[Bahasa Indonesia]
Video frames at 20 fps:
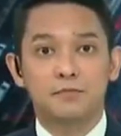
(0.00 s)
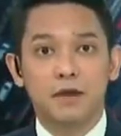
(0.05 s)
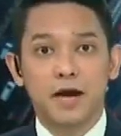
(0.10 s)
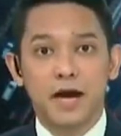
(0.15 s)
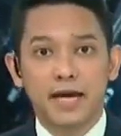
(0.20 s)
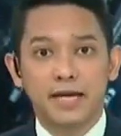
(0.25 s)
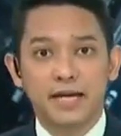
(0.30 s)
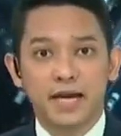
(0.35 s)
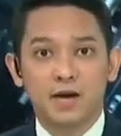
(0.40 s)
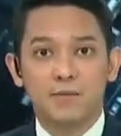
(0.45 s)

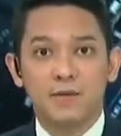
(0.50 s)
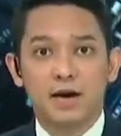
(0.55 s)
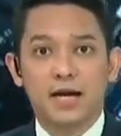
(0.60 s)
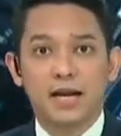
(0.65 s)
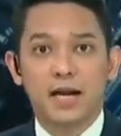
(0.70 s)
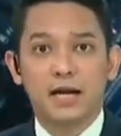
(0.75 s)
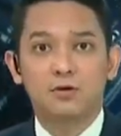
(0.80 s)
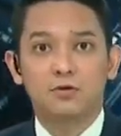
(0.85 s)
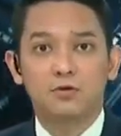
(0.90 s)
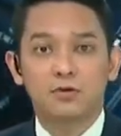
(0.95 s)
bahaya
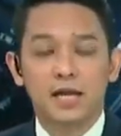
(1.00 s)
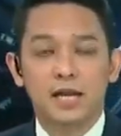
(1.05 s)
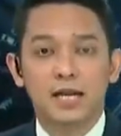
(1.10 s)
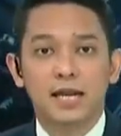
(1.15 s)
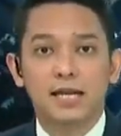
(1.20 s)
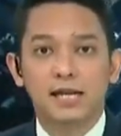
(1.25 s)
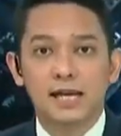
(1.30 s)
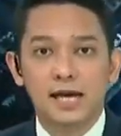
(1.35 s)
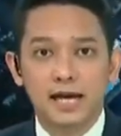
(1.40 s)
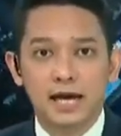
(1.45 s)
kebakaran hutan
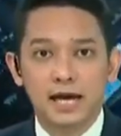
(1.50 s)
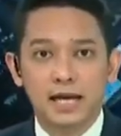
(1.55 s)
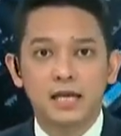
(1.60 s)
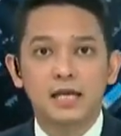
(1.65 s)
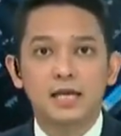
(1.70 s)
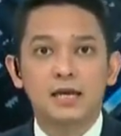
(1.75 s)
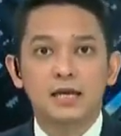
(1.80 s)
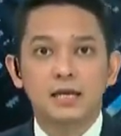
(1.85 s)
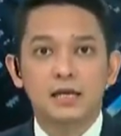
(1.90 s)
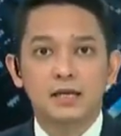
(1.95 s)
dan lahan